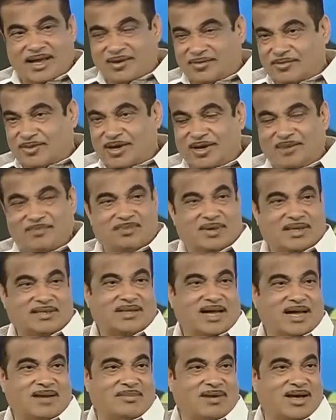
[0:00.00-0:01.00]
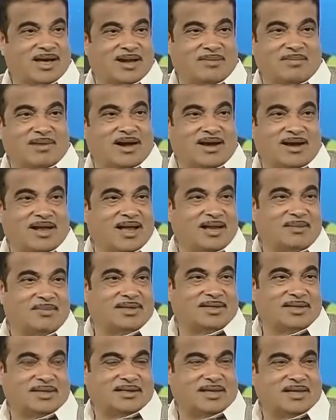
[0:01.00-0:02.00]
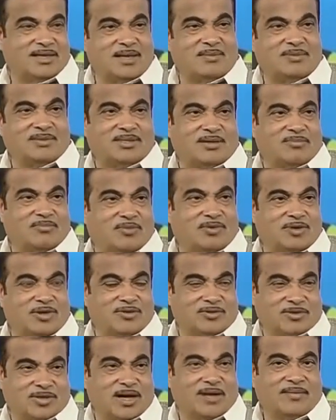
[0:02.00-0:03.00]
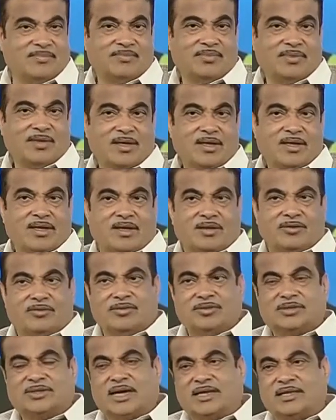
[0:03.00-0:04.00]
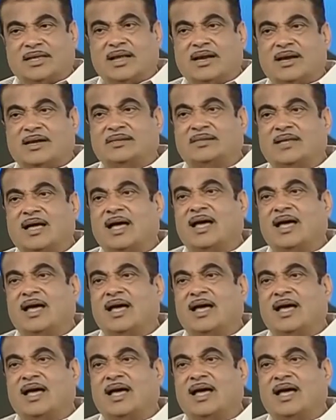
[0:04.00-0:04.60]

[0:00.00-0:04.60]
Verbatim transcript: ஆதரவு இருப்பது உறுதியாக தெரிகிறது மேலும் பாஜகவினர் மக்களிடம் சென்று